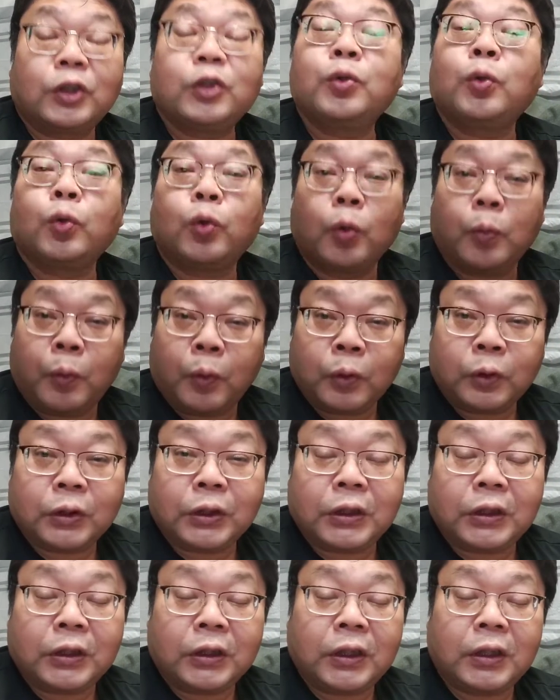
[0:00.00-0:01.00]
レツノートも好
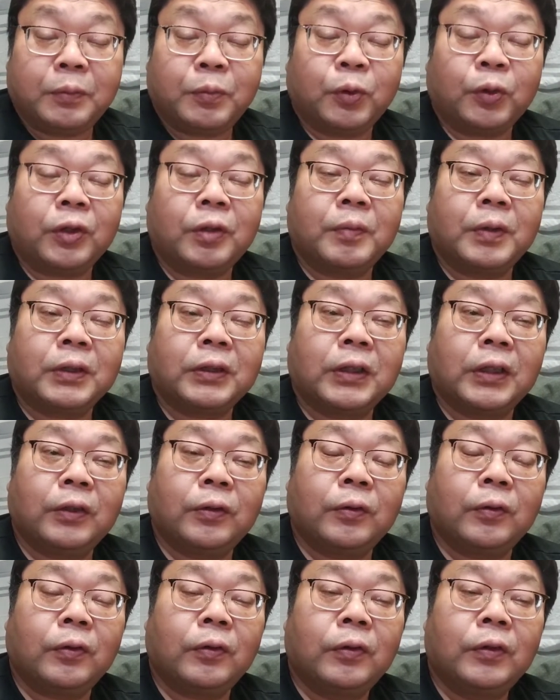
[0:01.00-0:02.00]
きで持ってますけ
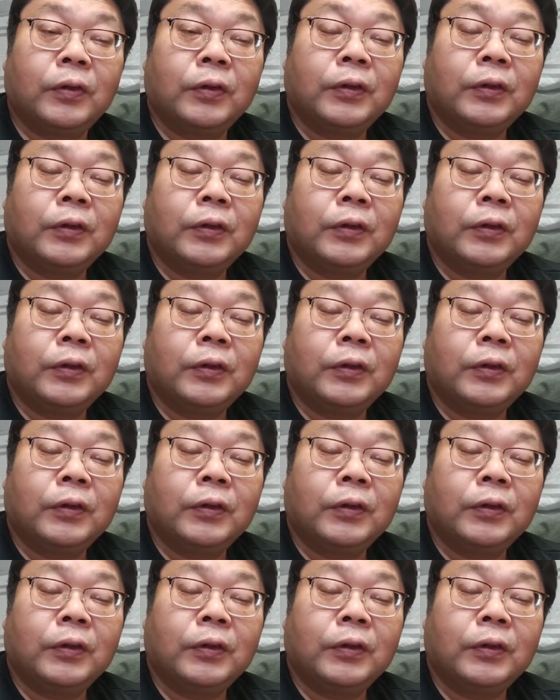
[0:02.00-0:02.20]
ど、